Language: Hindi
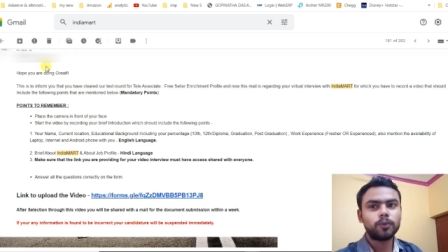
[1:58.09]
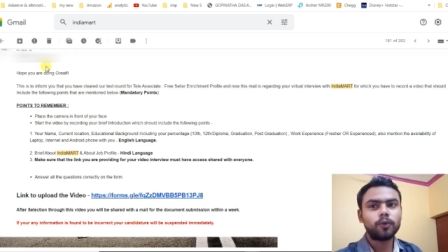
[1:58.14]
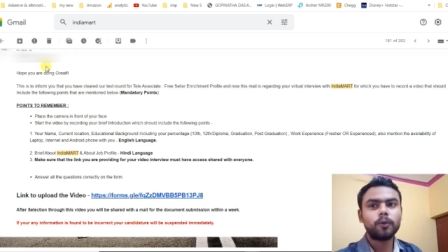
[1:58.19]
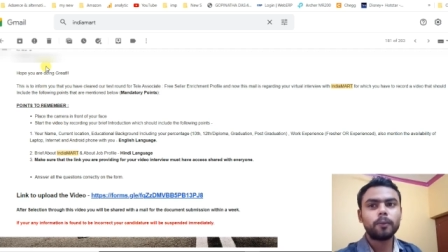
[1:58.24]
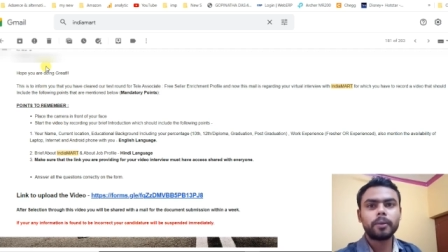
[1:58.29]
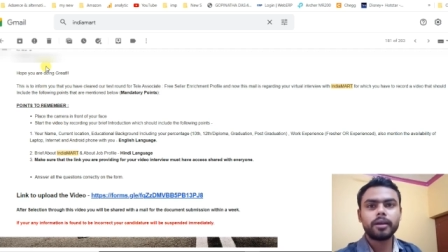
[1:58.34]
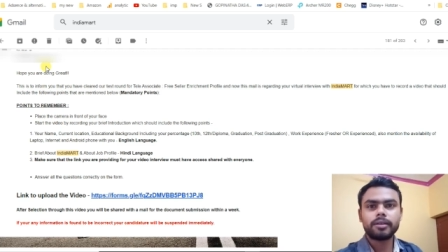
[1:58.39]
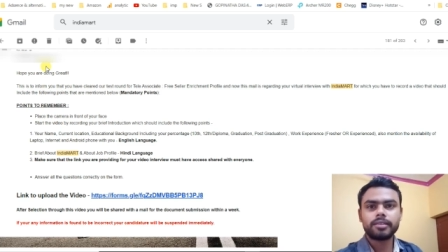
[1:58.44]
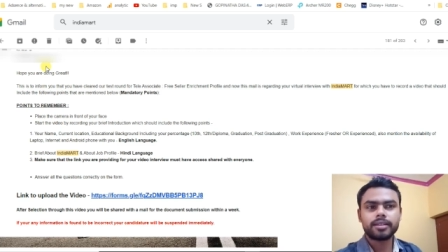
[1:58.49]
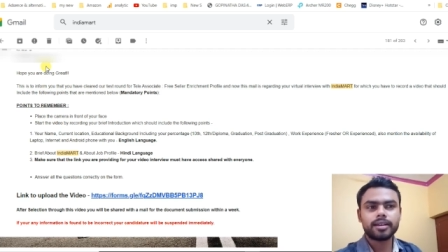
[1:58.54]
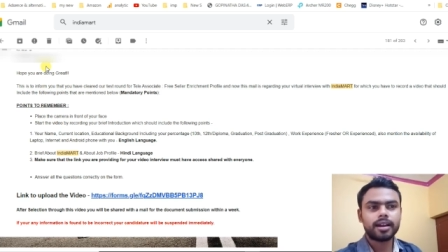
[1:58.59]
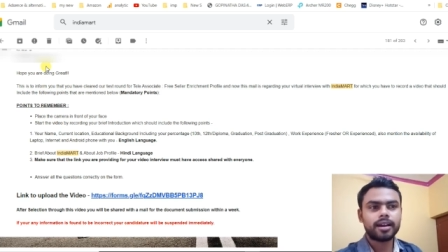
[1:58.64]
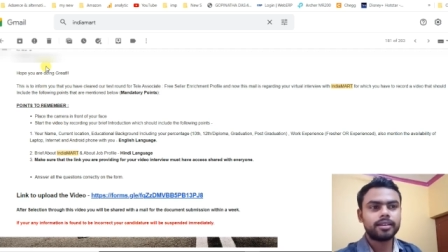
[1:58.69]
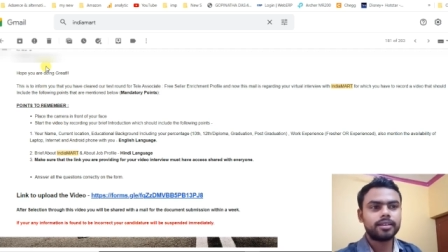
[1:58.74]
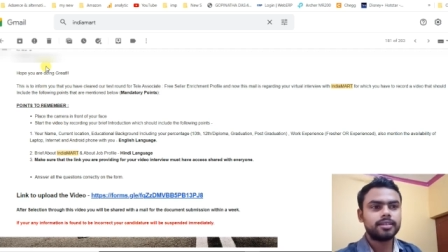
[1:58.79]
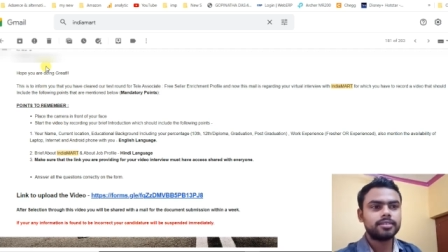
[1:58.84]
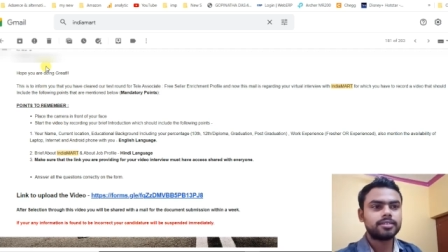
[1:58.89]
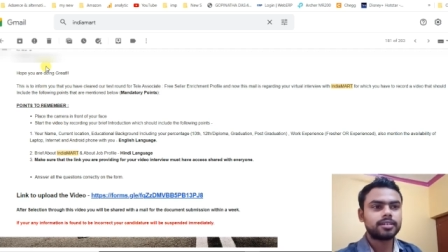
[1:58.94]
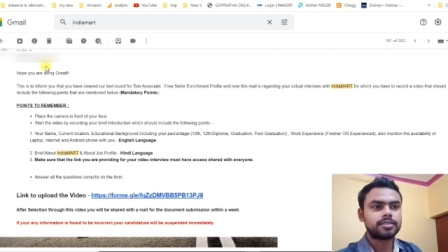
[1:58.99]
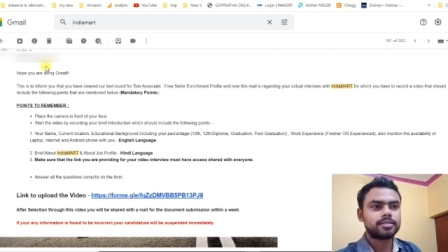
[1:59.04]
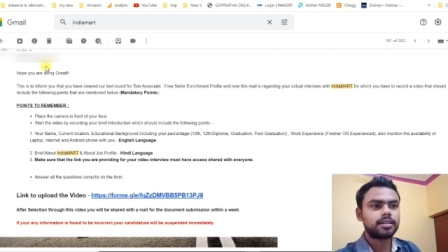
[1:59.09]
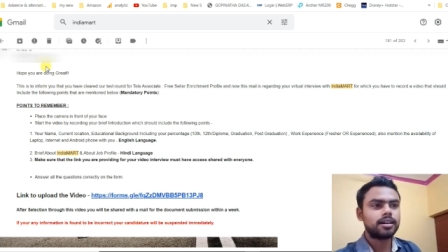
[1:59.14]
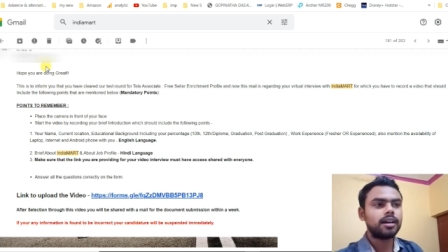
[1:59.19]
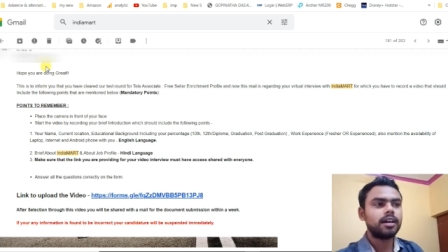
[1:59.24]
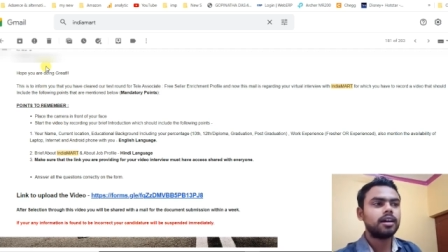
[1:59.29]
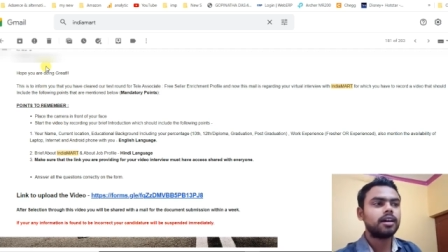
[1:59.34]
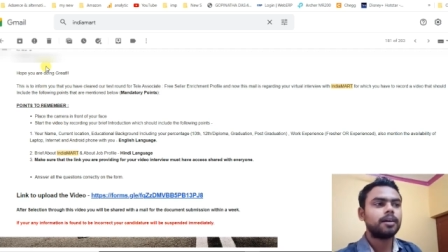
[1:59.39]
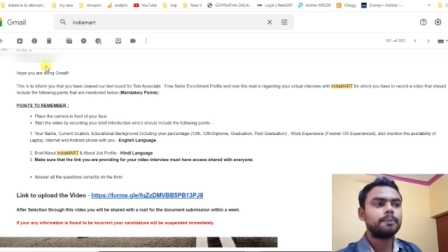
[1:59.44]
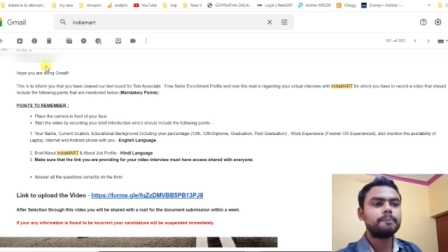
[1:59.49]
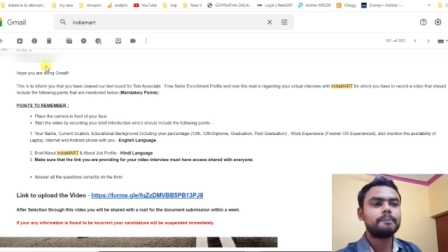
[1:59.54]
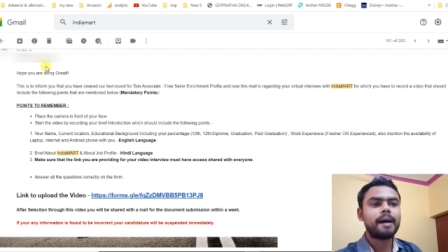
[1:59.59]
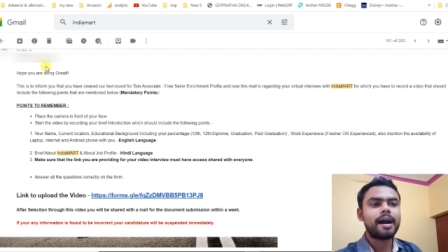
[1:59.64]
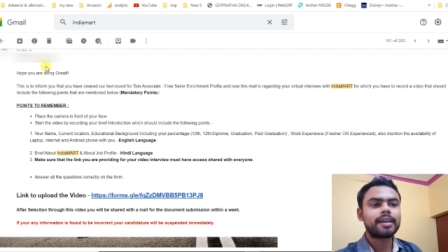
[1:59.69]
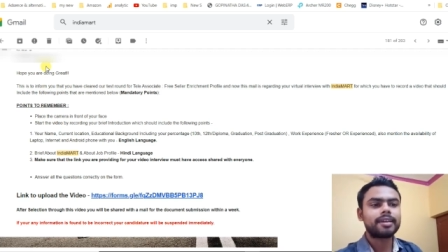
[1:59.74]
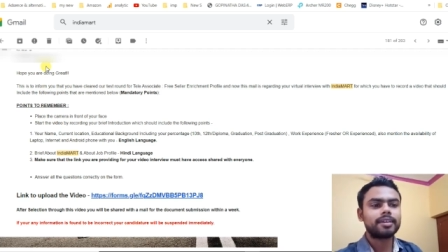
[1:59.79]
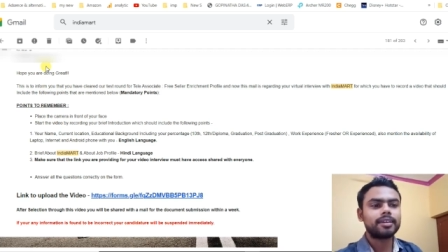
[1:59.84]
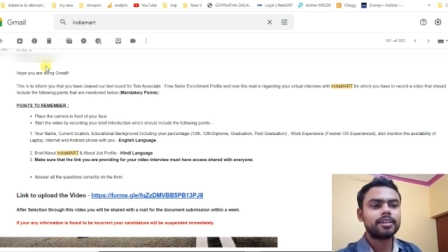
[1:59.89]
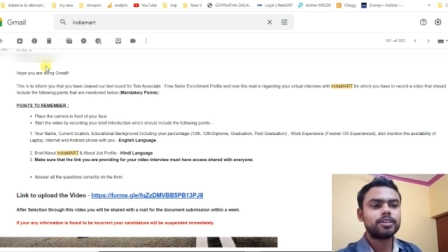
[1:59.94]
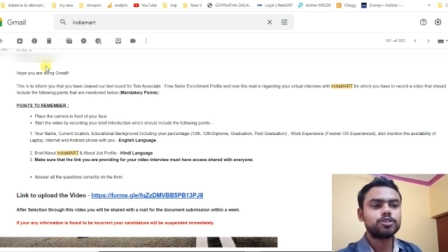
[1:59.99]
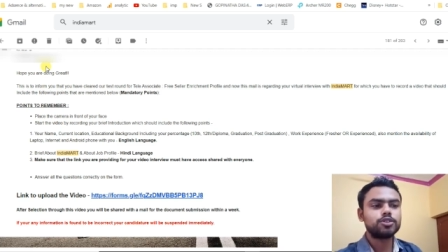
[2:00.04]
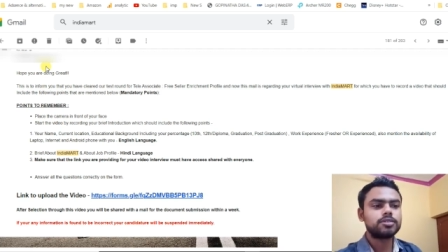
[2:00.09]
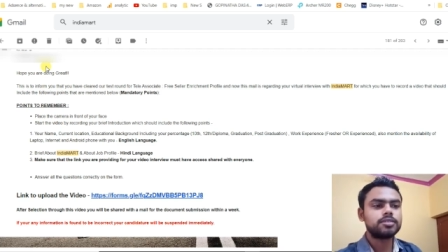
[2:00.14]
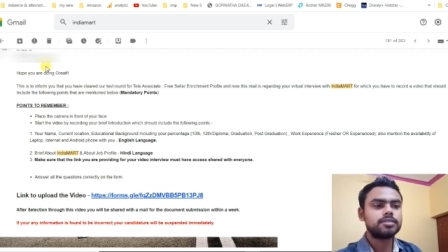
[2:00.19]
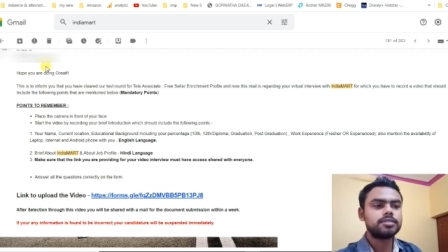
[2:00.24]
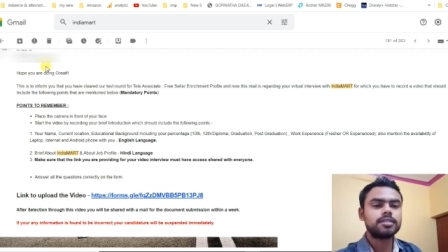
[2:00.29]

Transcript: वो मैं दिखा नहीं सकता बाकी की जो